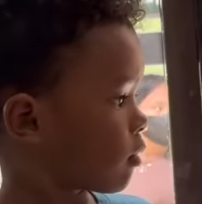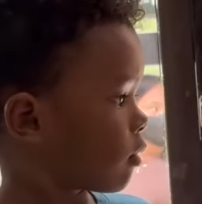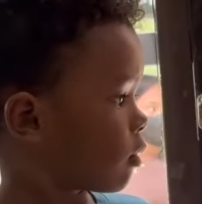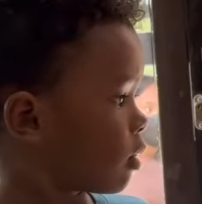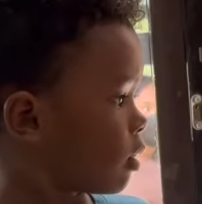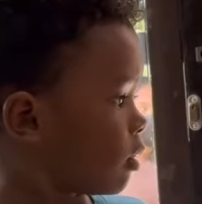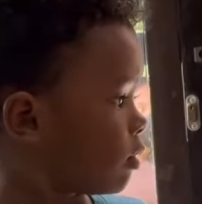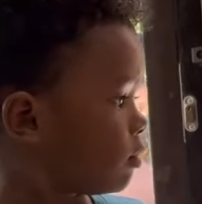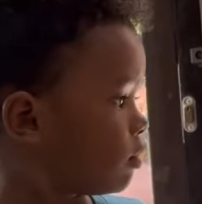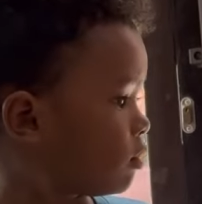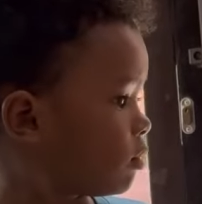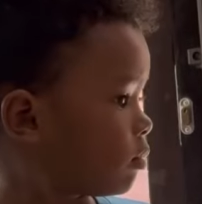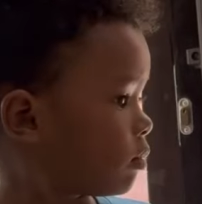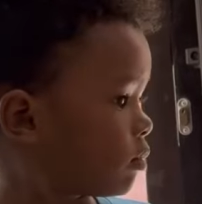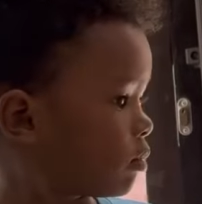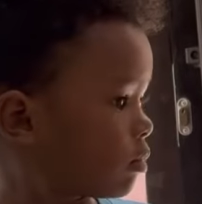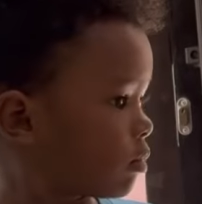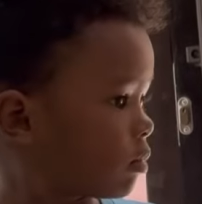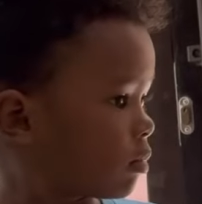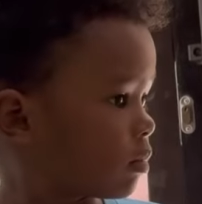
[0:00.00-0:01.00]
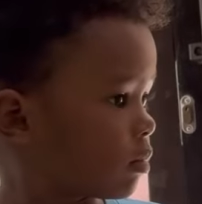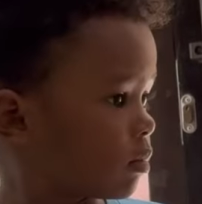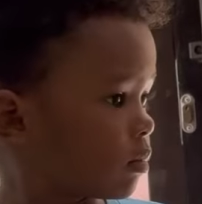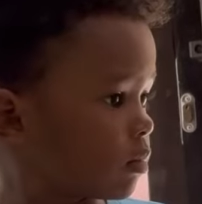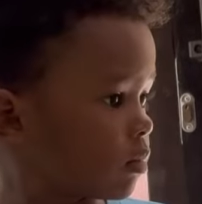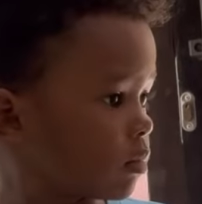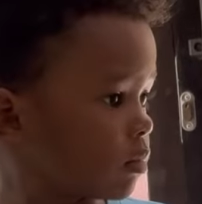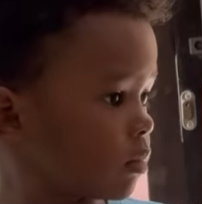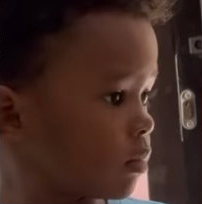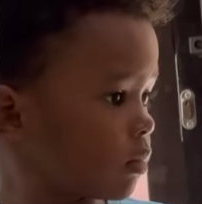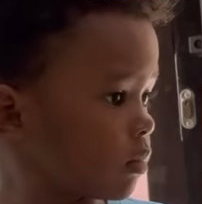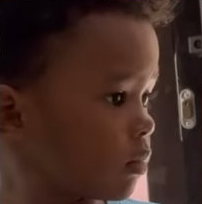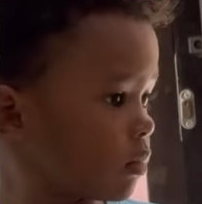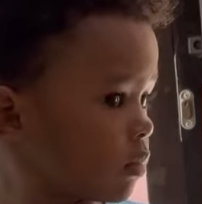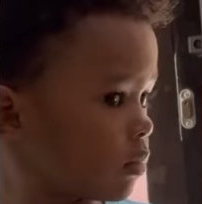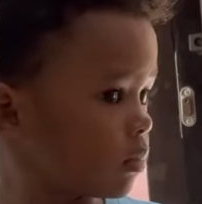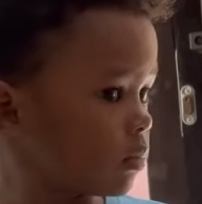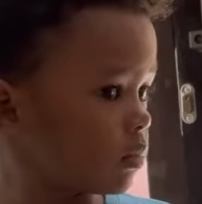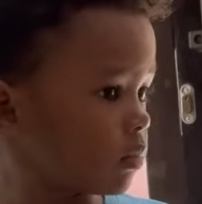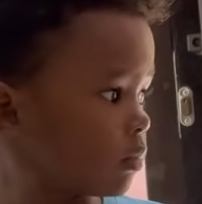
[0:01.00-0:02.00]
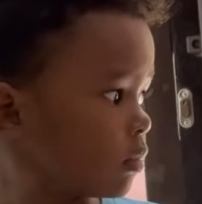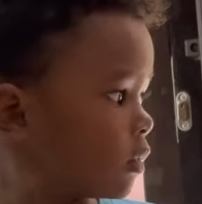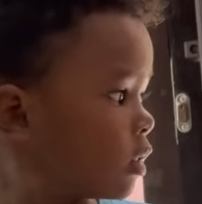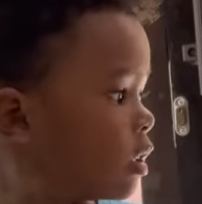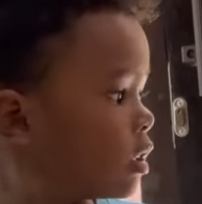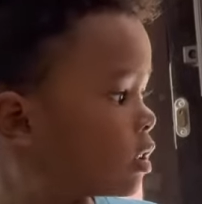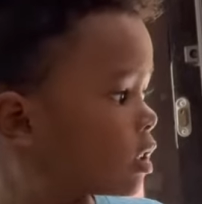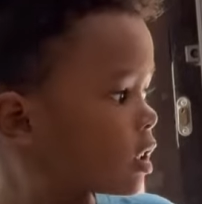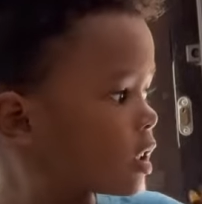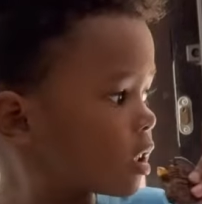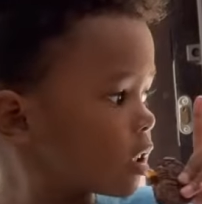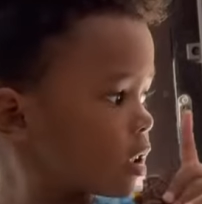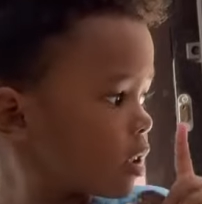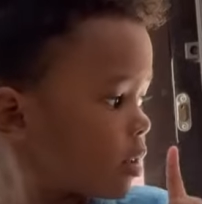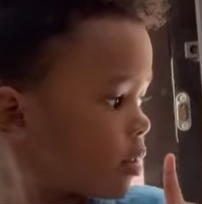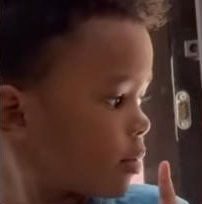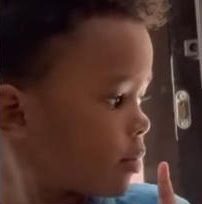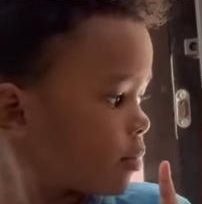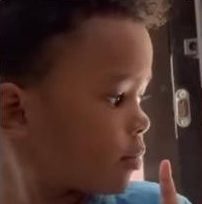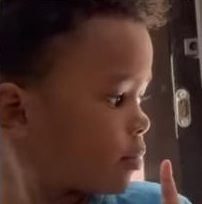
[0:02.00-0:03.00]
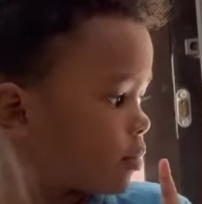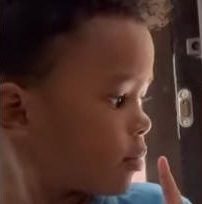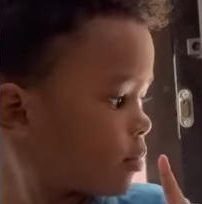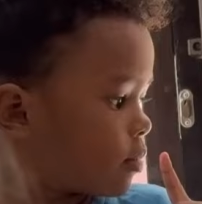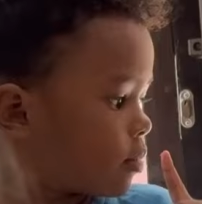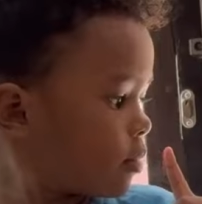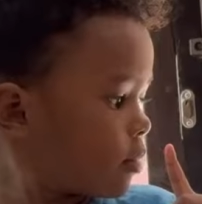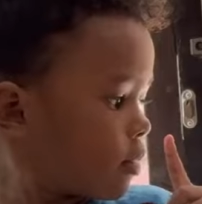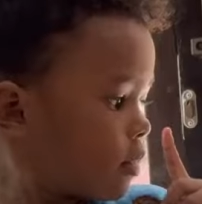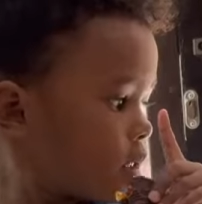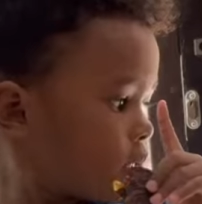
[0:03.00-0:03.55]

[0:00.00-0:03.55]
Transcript: Like mommy, like that. Hindi man yan pambata.